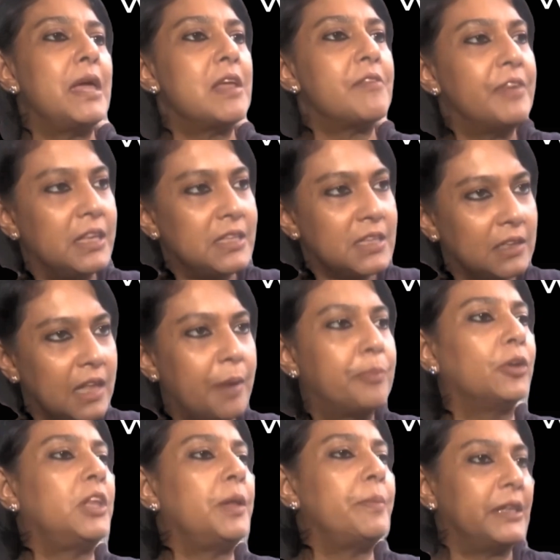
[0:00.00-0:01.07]
মেরে ফেলেছে তার
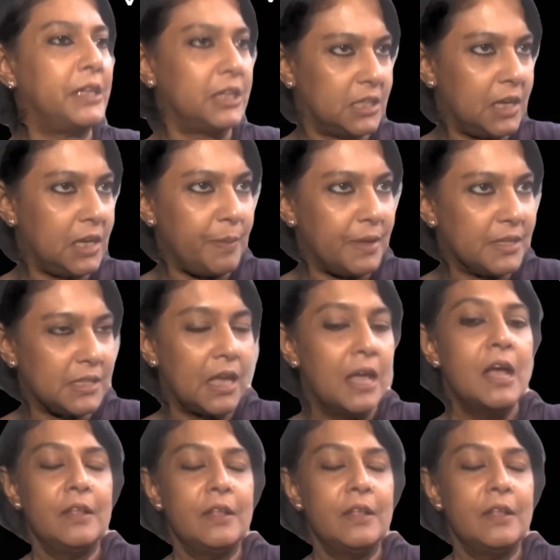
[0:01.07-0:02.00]
প্রতিবাদে সে নেমেছে